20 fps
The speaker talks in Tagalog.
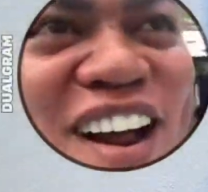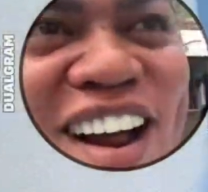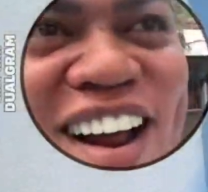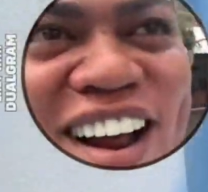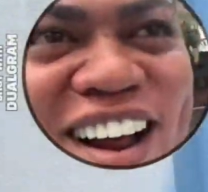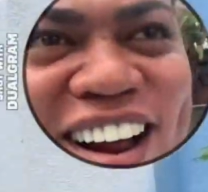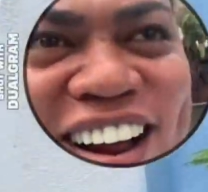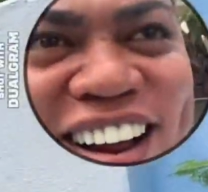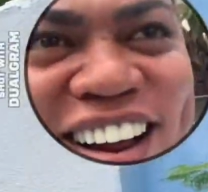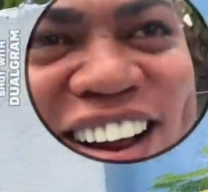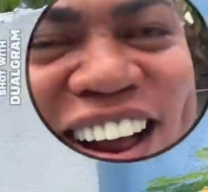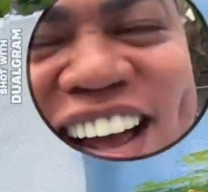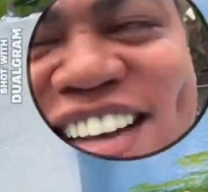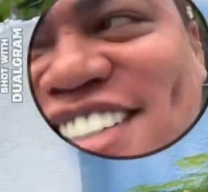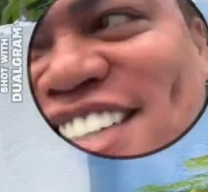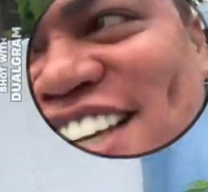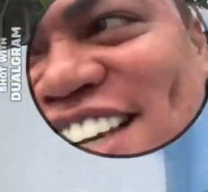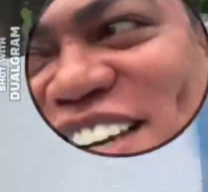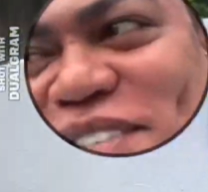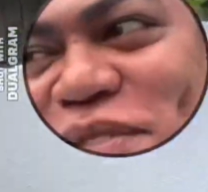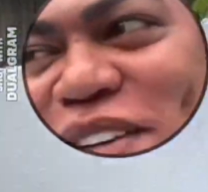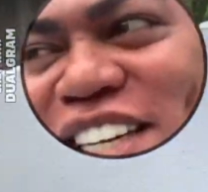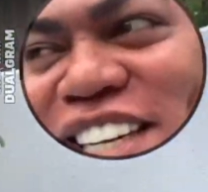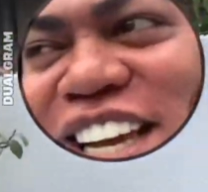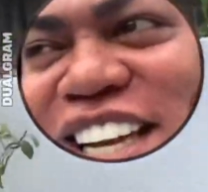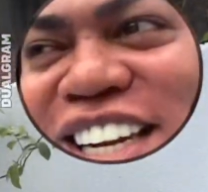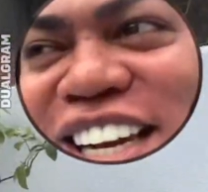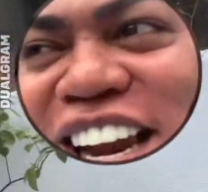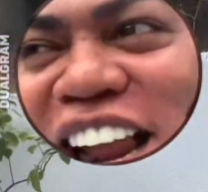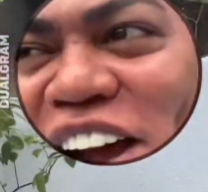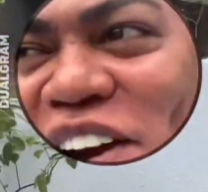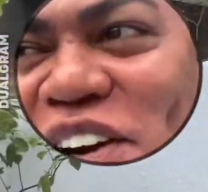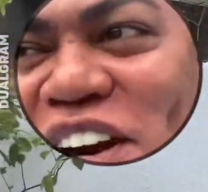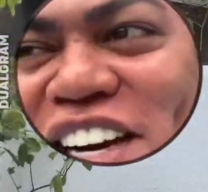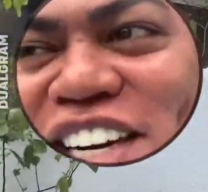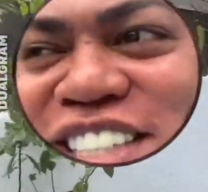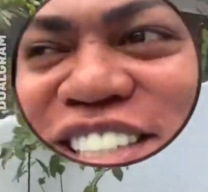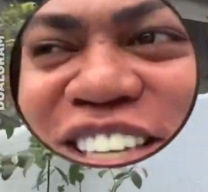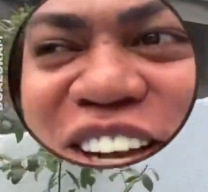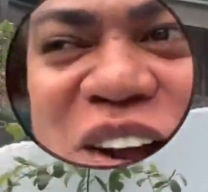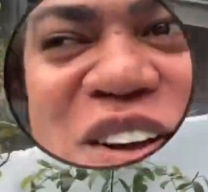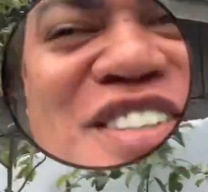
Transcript: ha? Actually, binigyan nila ako ng discount.